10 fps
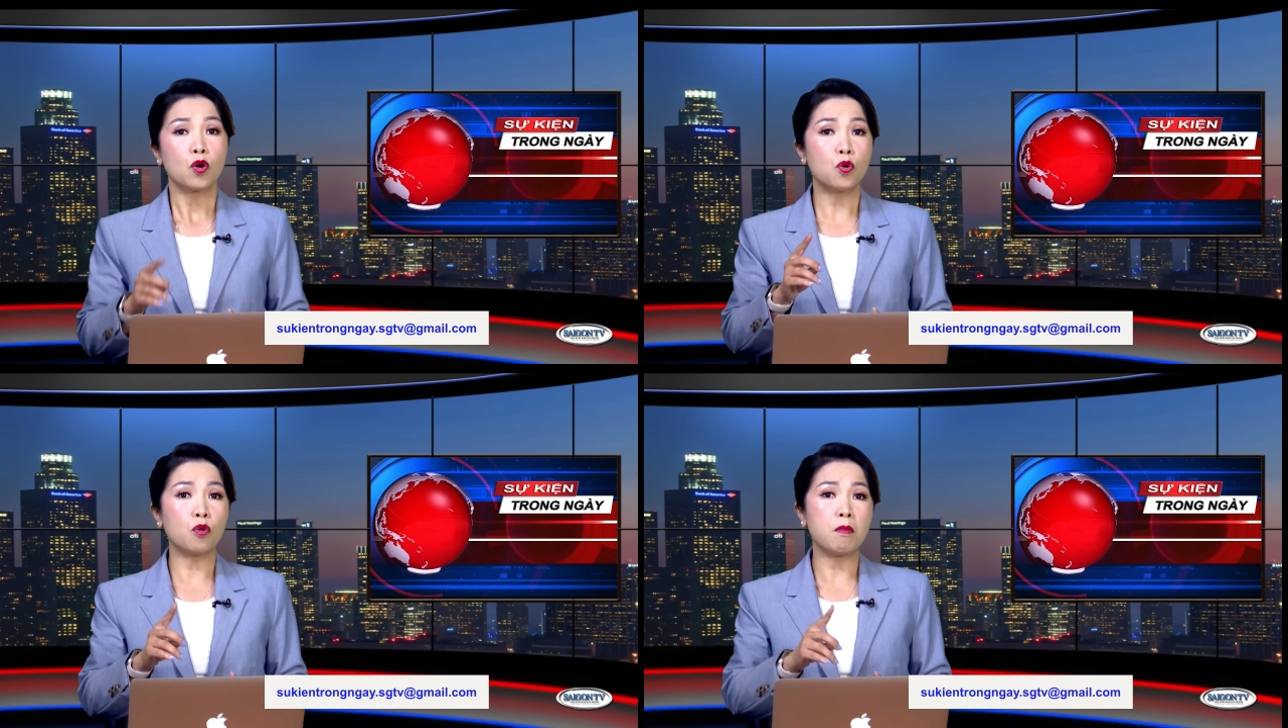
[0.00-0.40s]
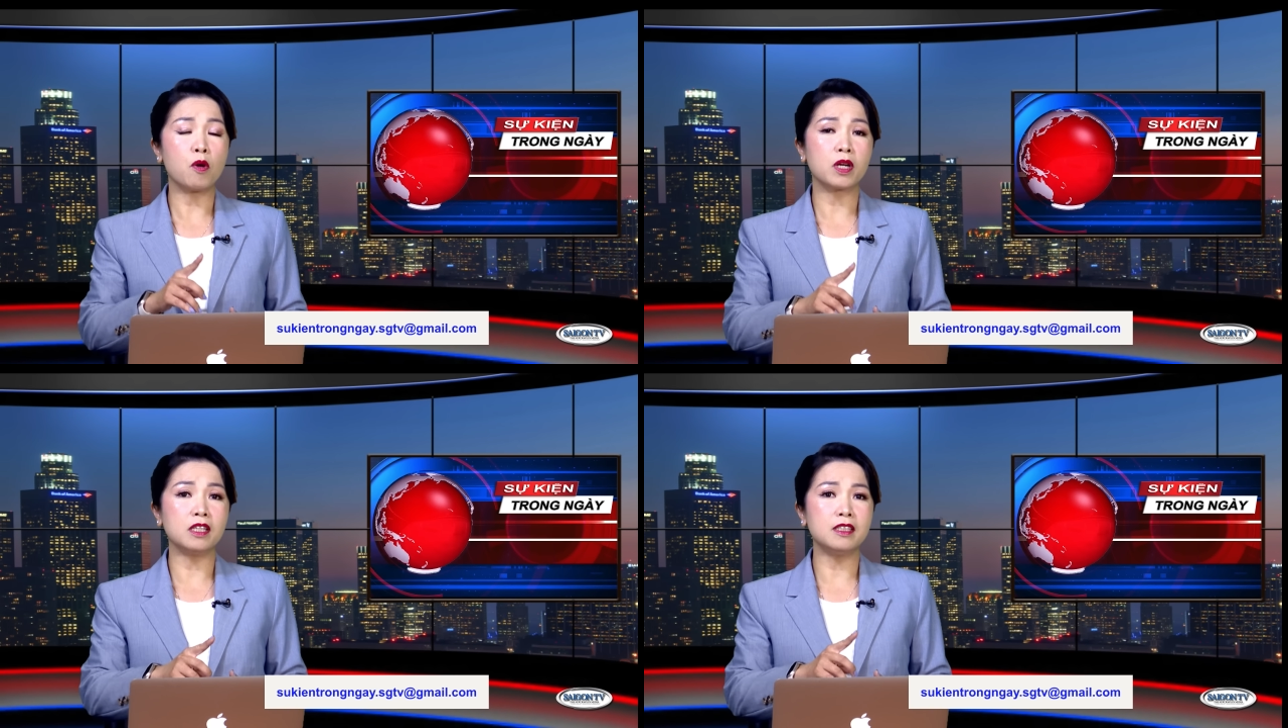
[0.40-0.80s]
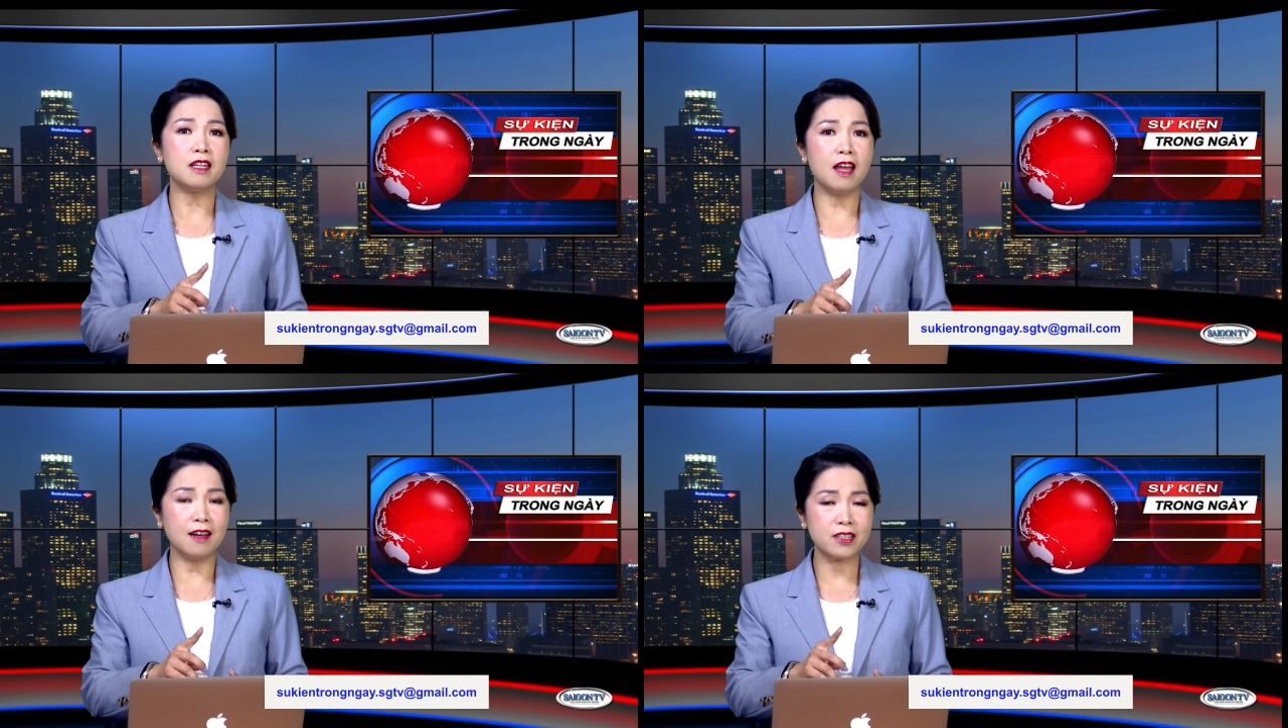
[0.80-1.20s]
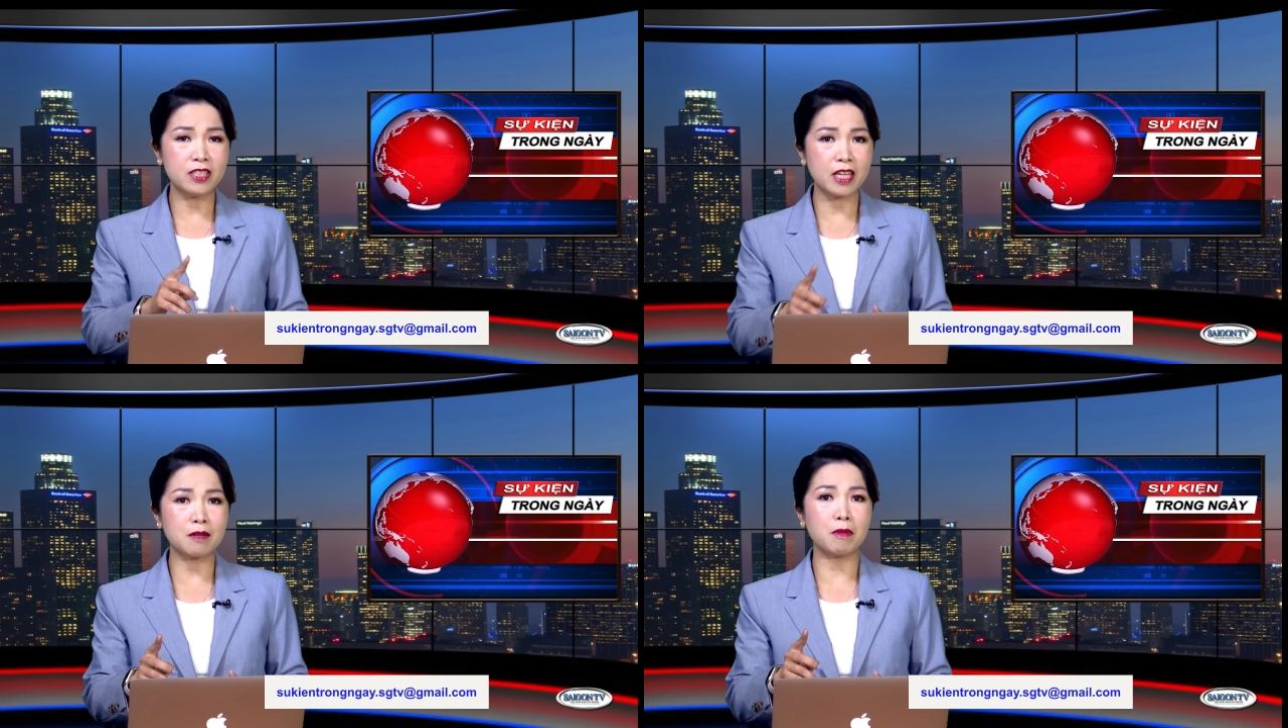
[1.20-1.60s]
Cuộc bầu cử lớn
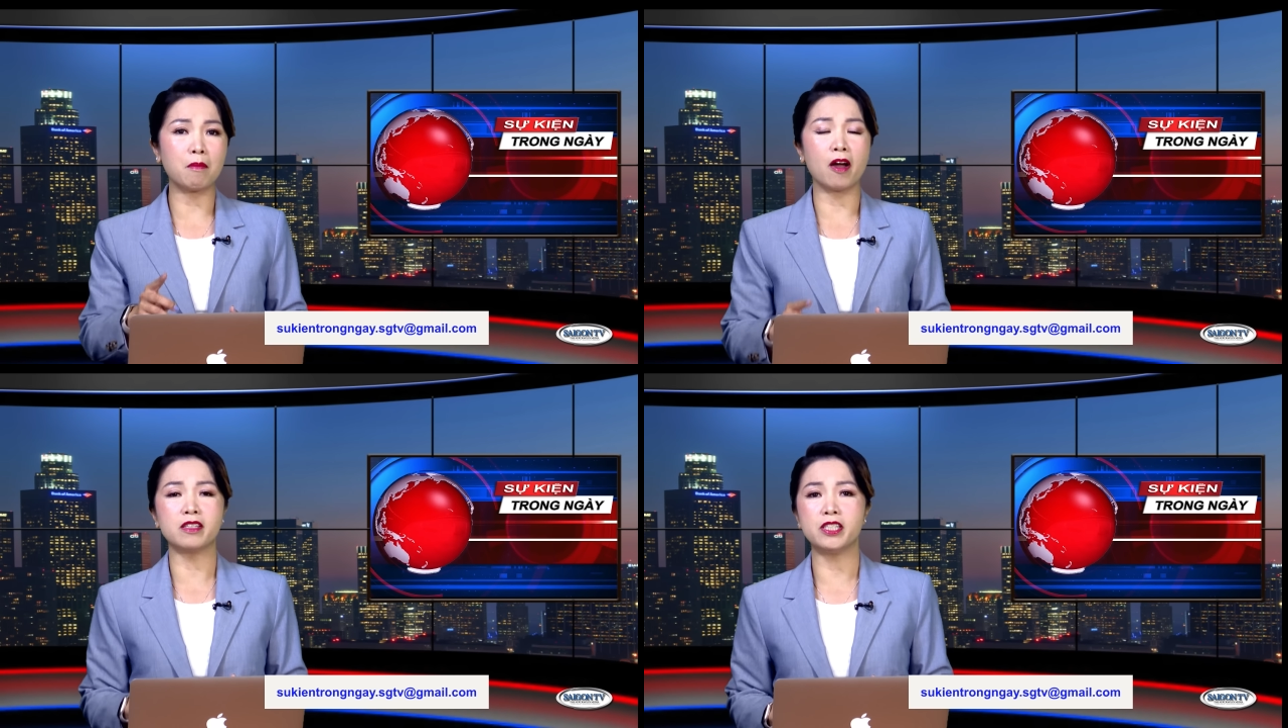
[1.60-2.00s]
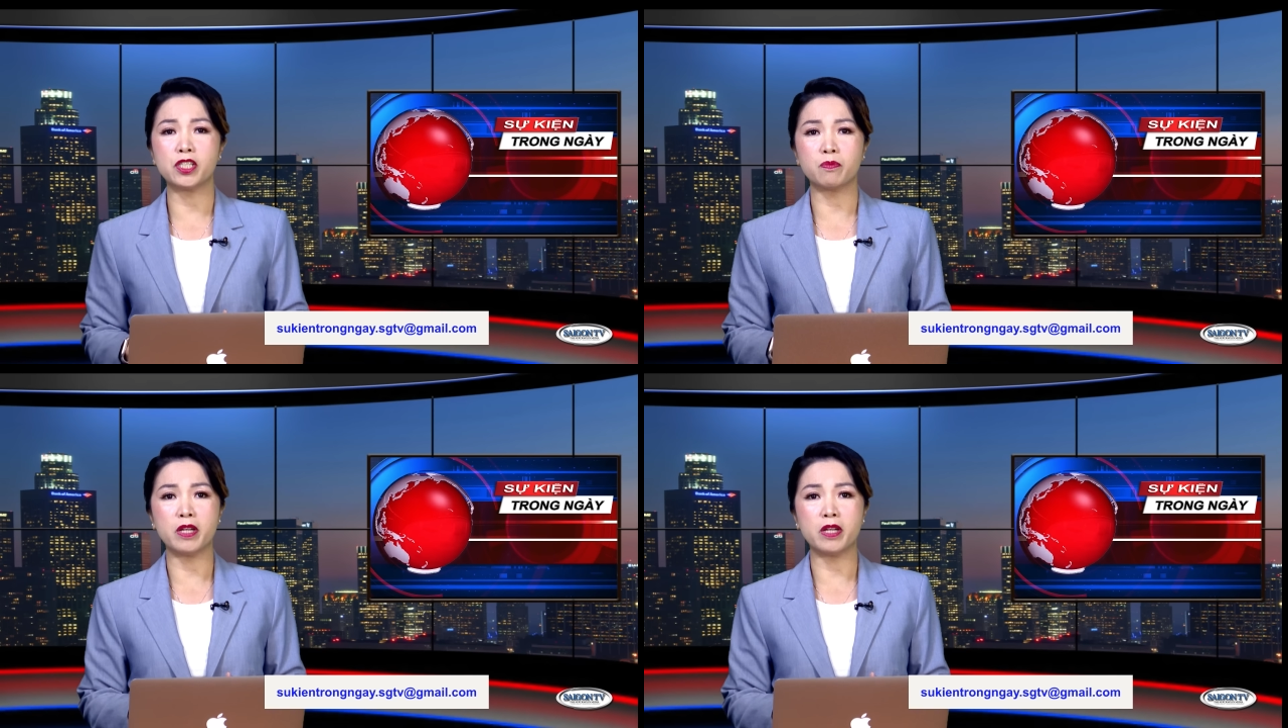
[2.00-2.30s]
nhất mà mọi người trông